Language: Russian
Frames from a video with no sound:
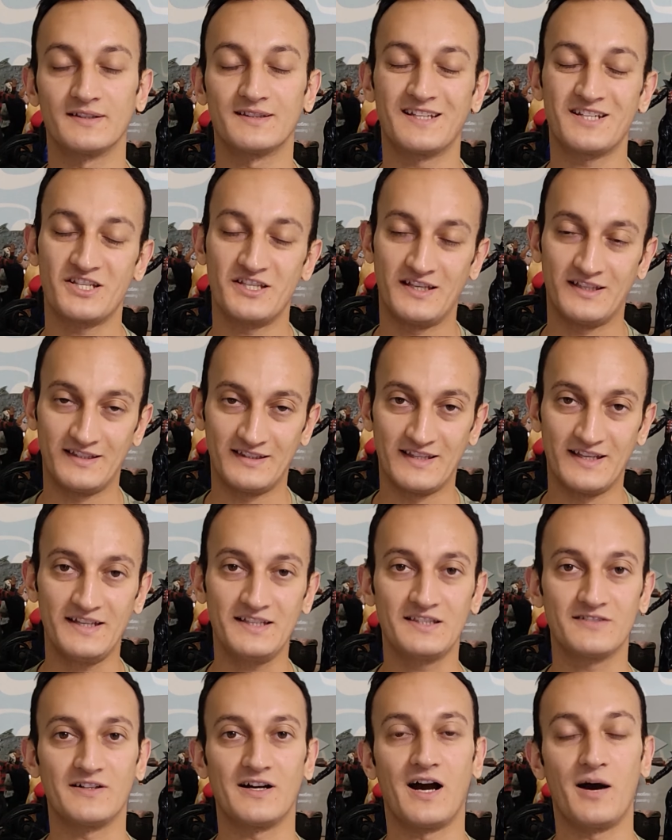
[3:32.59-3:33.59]
Точнее, не до
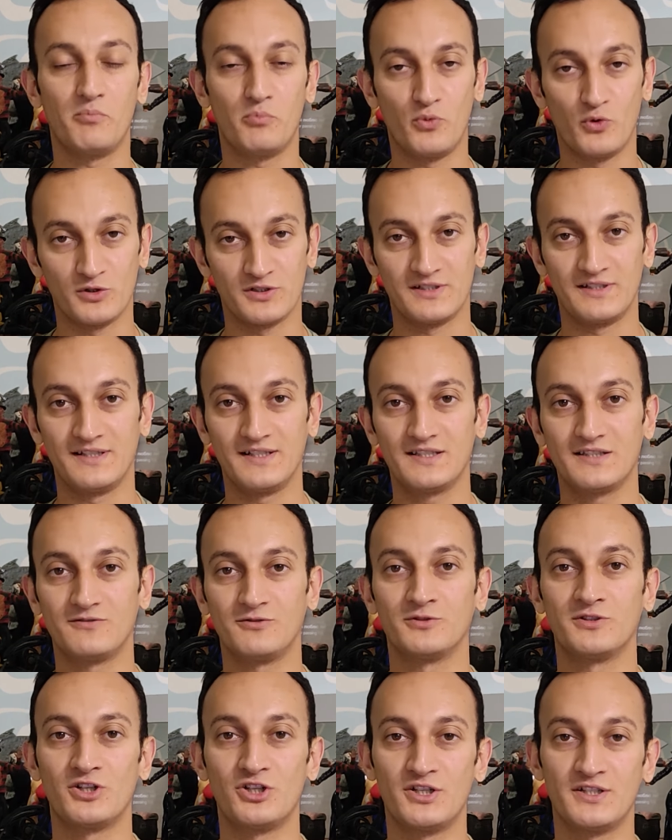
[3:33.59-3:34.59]
этого, а после этого
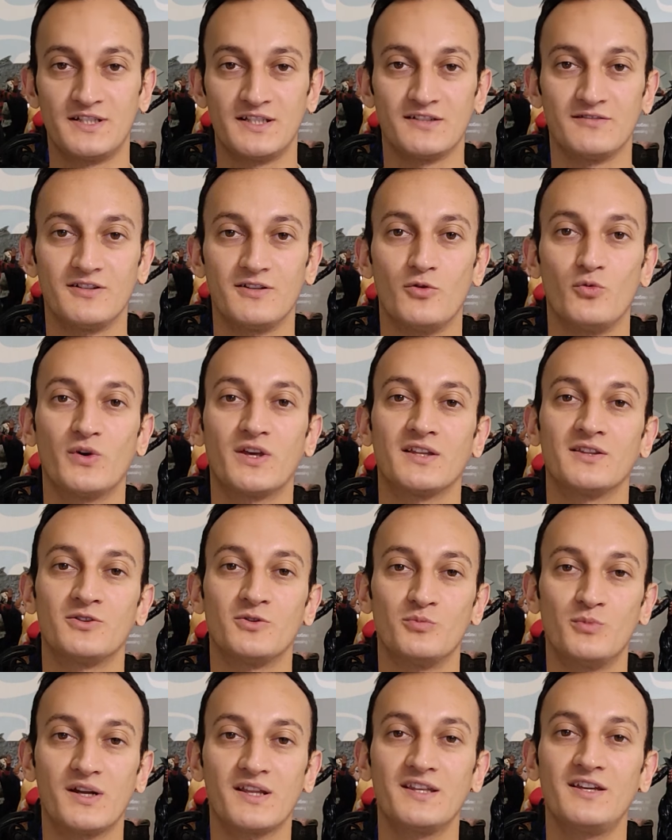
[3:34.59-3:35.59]
он режиссировал «Уикенд у
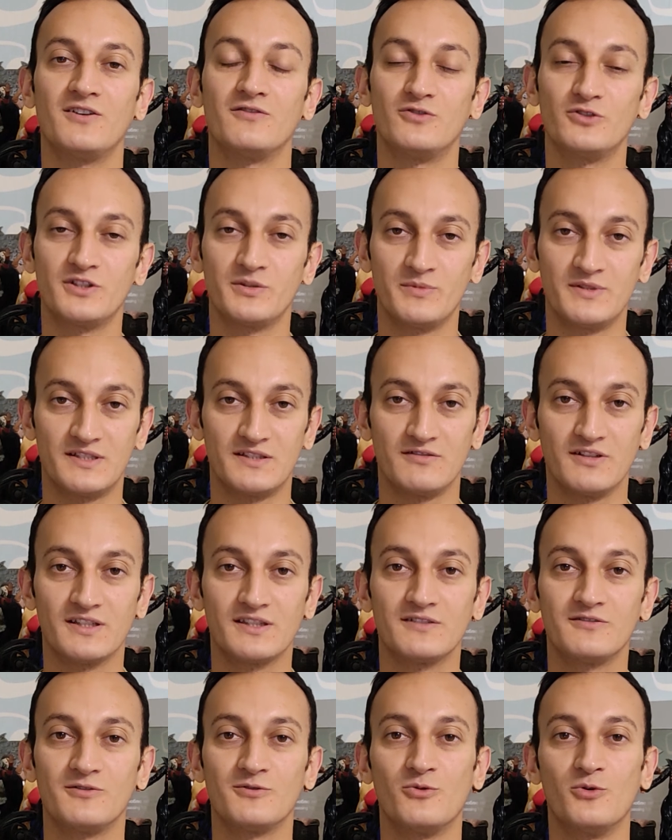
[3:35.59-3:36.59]
Берни»
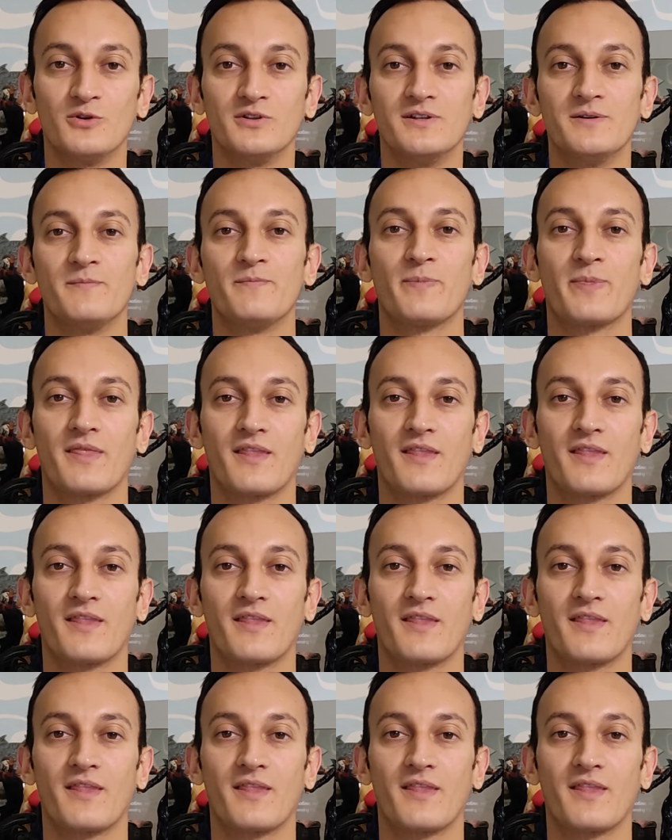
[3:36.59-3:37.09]
89 года.